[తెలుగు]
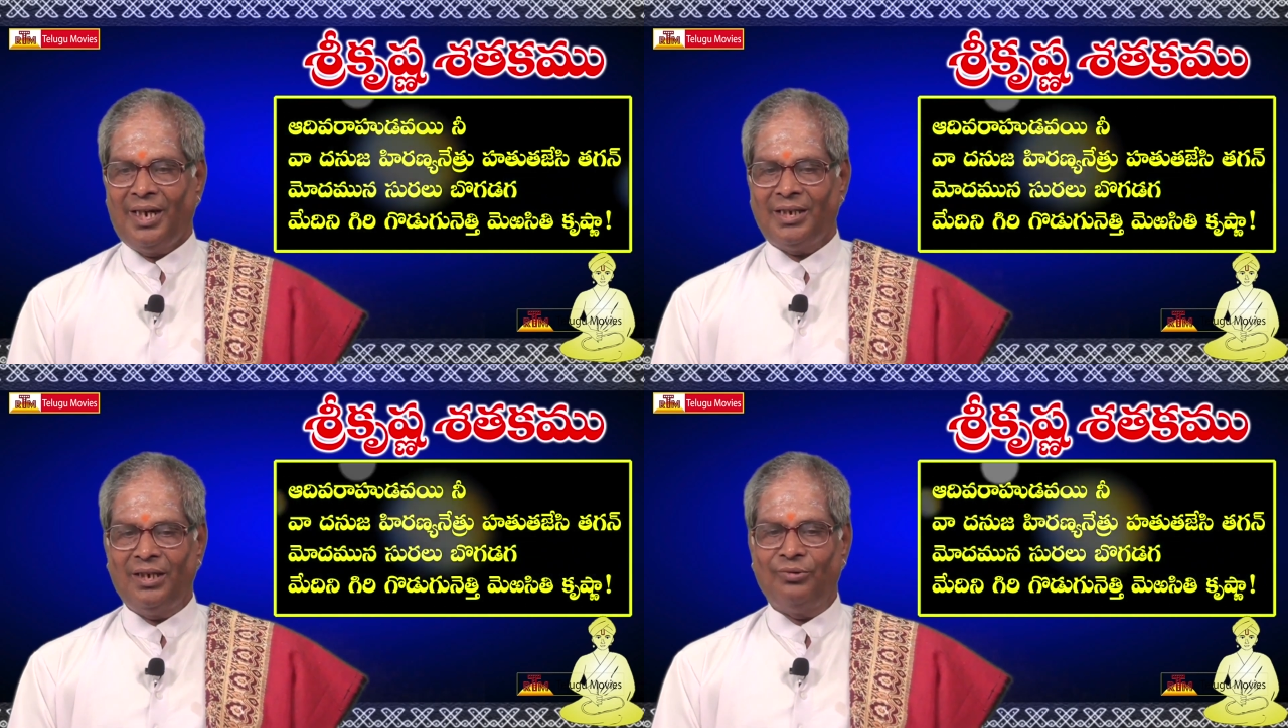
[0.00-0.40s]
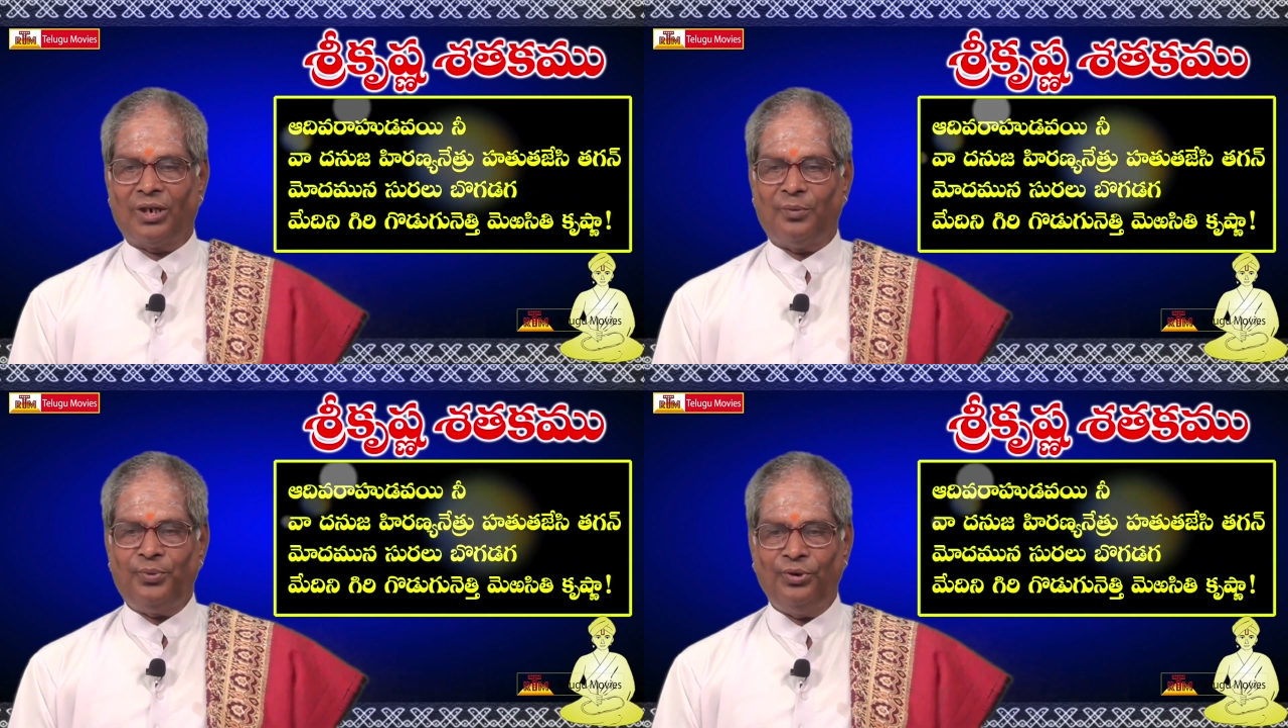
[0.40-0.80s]
అతడు
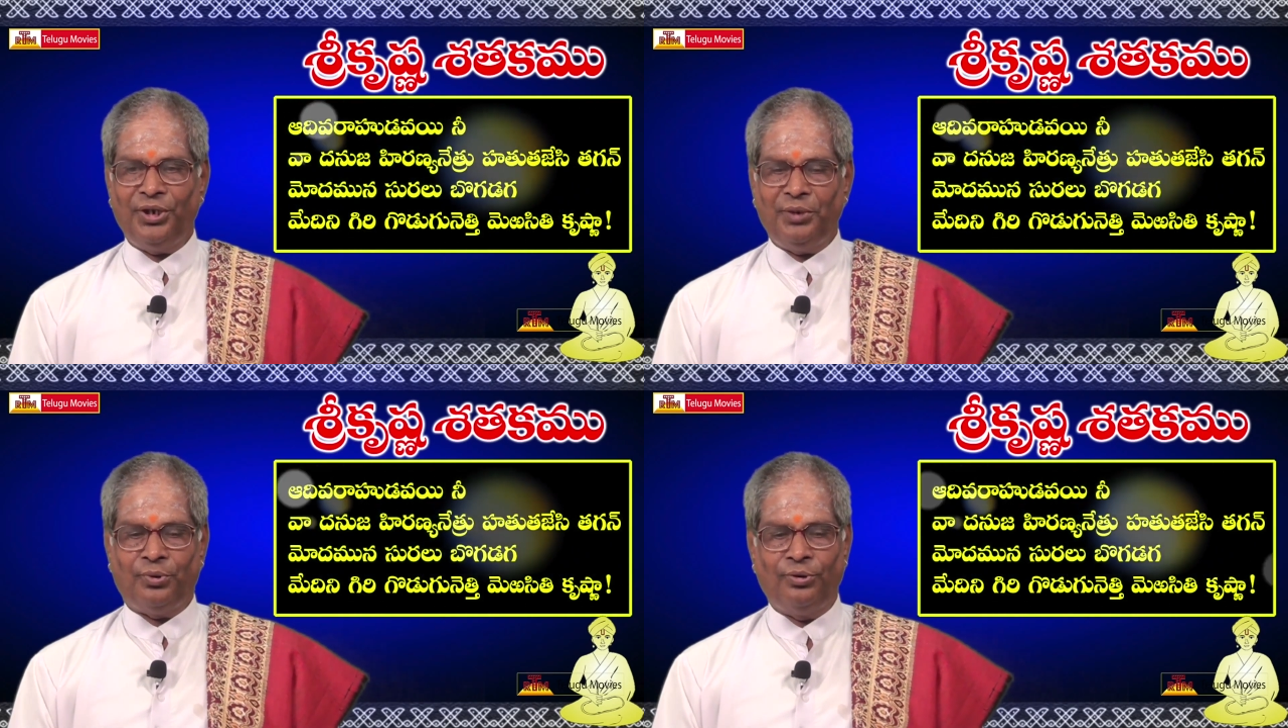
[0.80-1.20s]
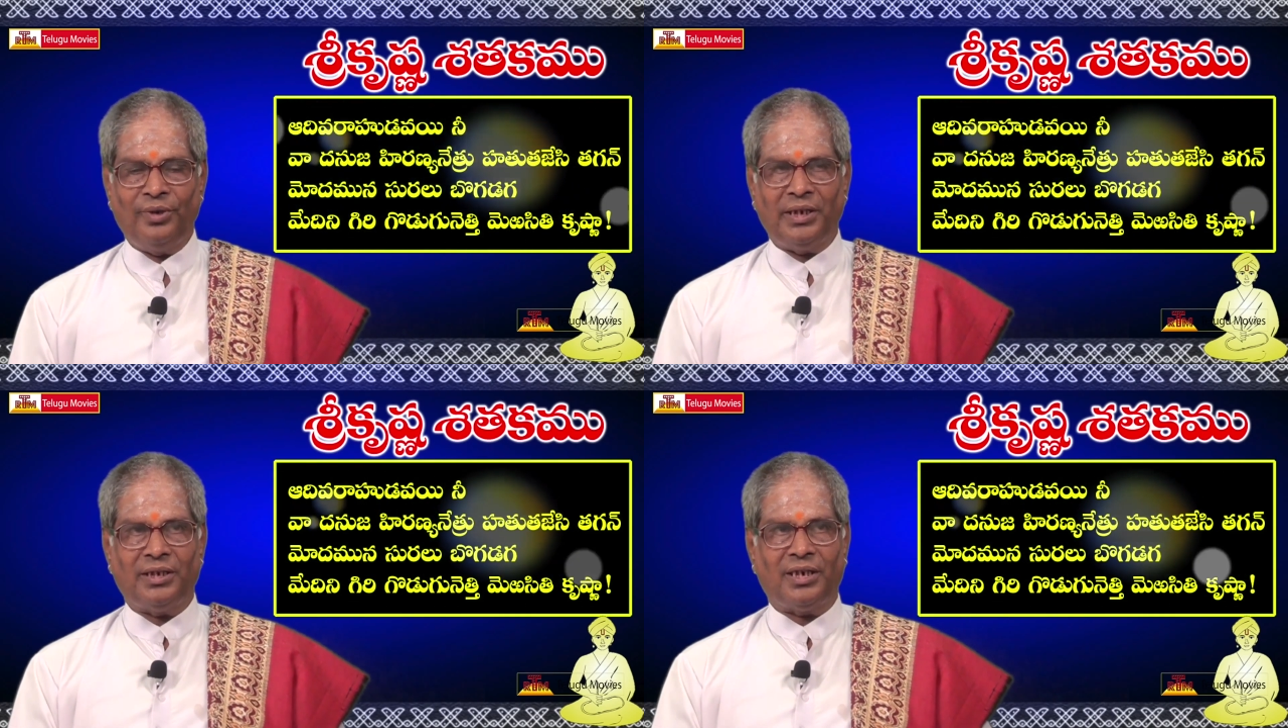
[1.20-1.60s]
ఒకప్పుడు ఈ
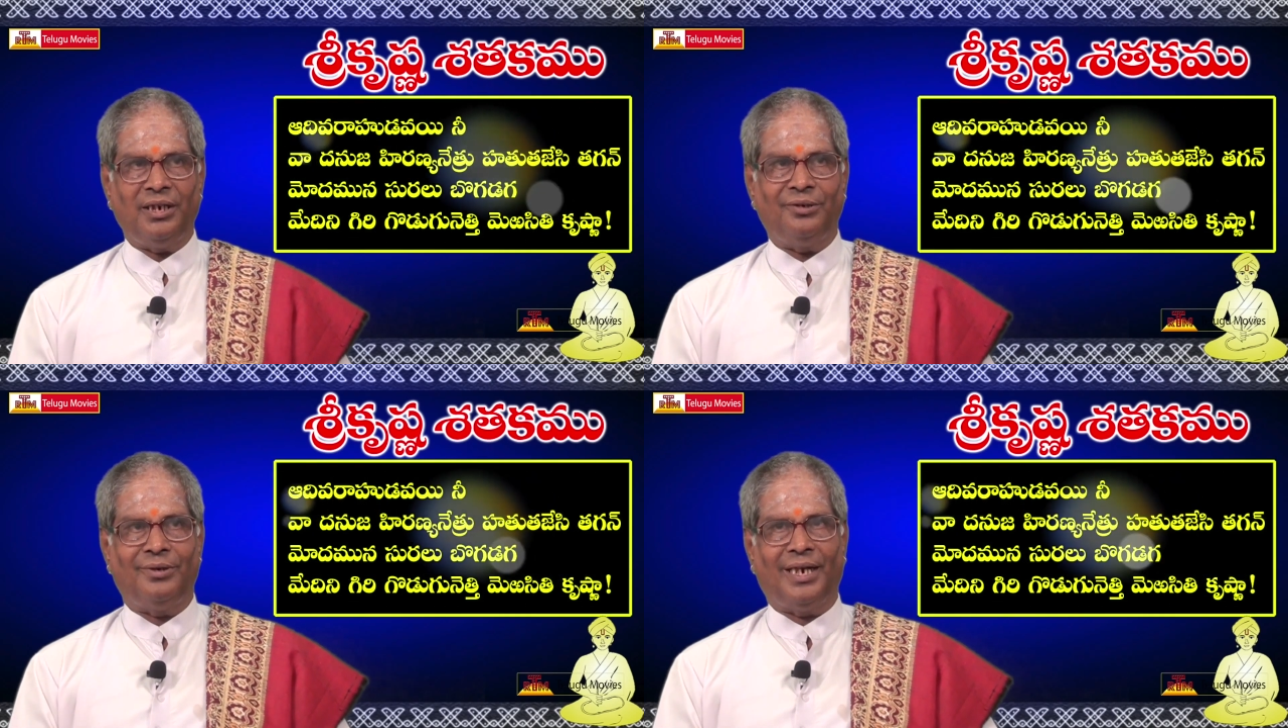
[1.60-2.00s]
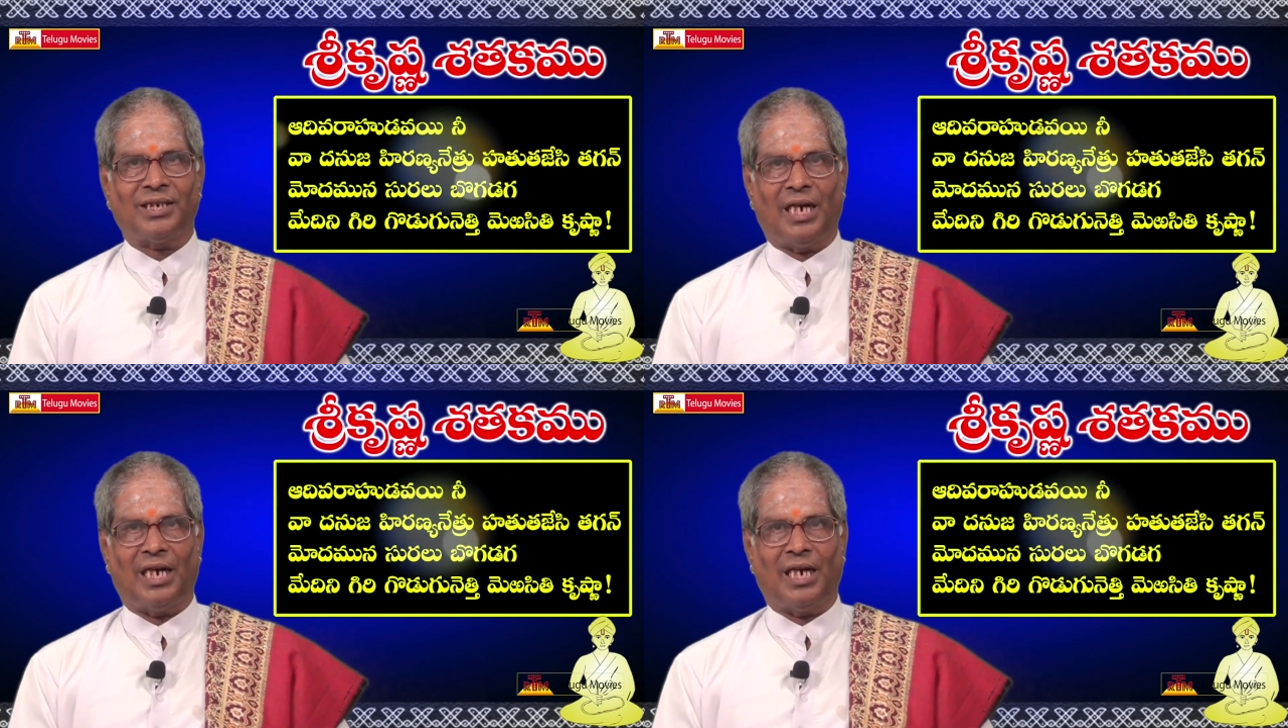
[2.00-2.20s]
భూమినంతటినీ కూడా